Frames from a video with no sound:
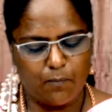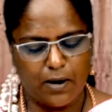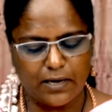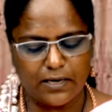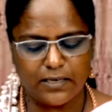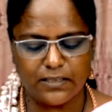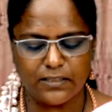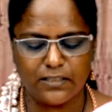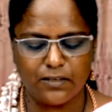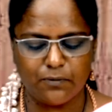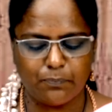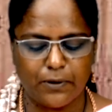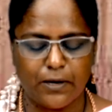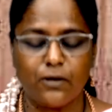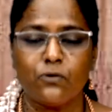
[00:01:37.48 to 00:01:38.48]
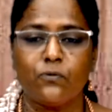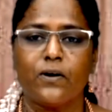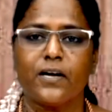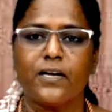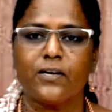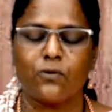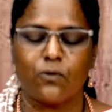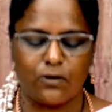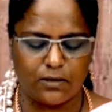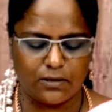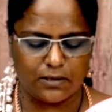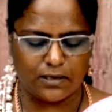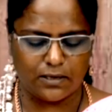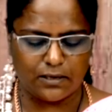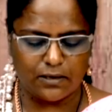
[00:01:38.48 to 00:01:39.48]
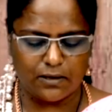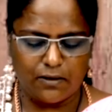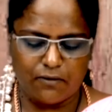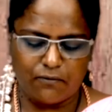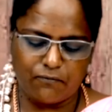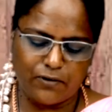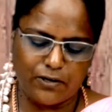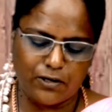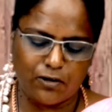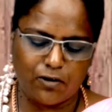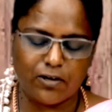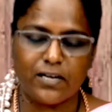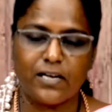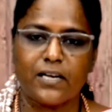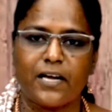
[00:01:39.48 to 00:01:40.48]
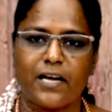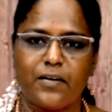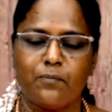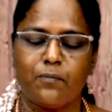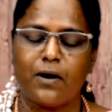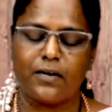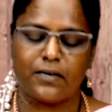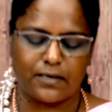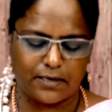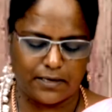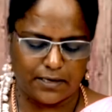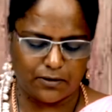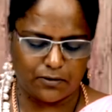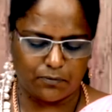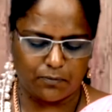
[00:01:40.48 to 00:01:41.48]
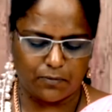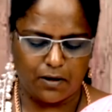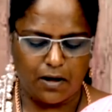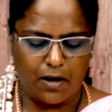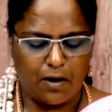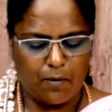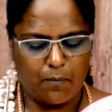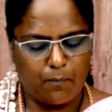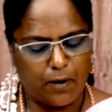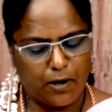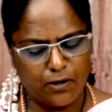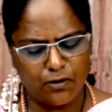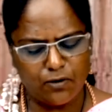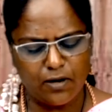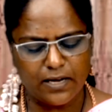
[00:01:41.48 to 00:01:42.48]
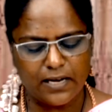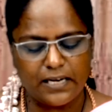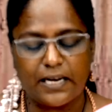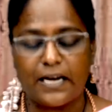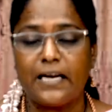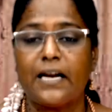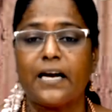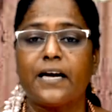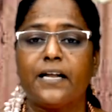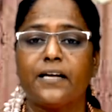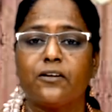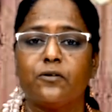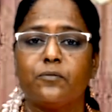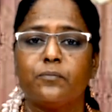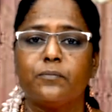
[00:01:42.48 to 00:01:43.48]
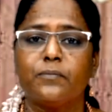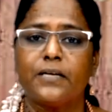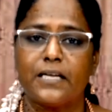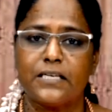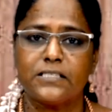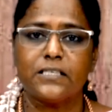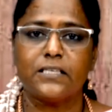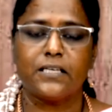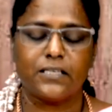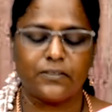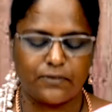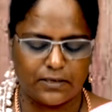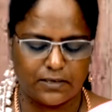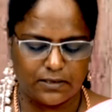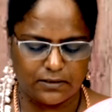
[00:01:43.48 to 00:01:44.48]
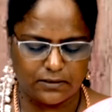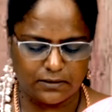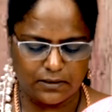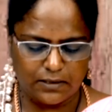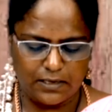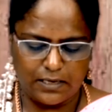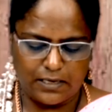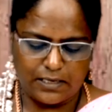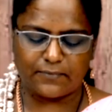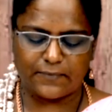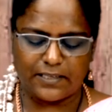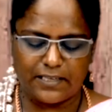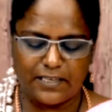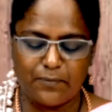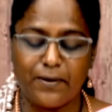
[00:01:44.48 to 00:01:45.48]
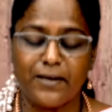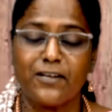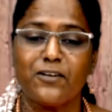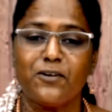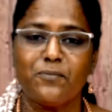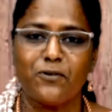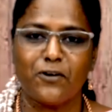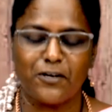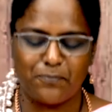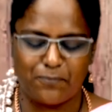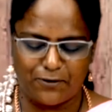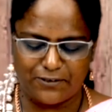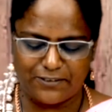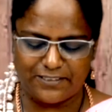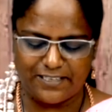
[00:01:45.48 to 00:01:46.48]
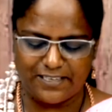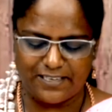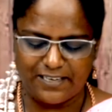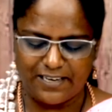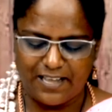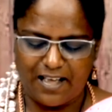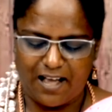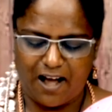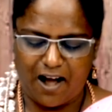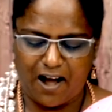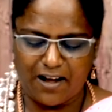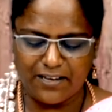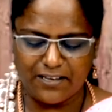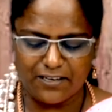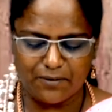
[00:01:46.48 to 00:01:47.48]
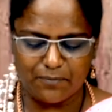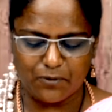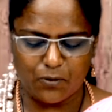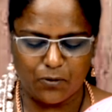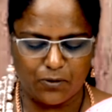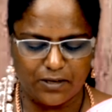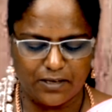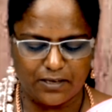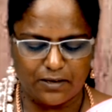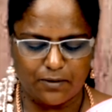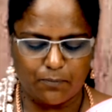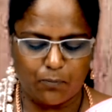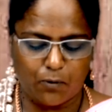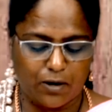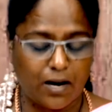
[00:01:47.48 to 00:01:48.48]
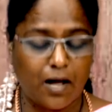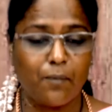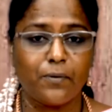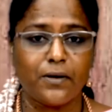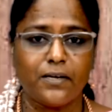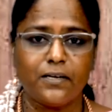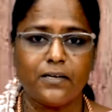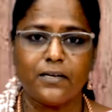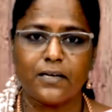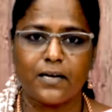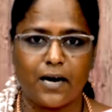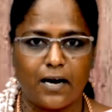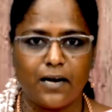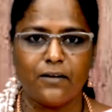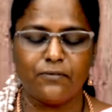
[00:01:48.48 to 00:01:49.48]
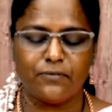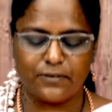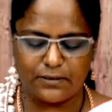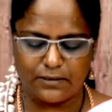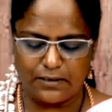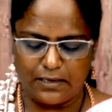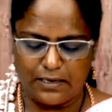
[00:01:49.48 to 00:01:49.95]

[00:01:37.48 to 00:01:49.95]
மகிழ்ந்து பேருவகை கொள்ளுங்கள் விண்ணுலகில் கைமாறு கிடைக்கும் மண்ணுலகில் என்ன கிடைக்கும் என்றனர் இவர்கள் இமைக்கும் நொடி பொழுதில் ஆயிரம் கோடி பொறாமை களவு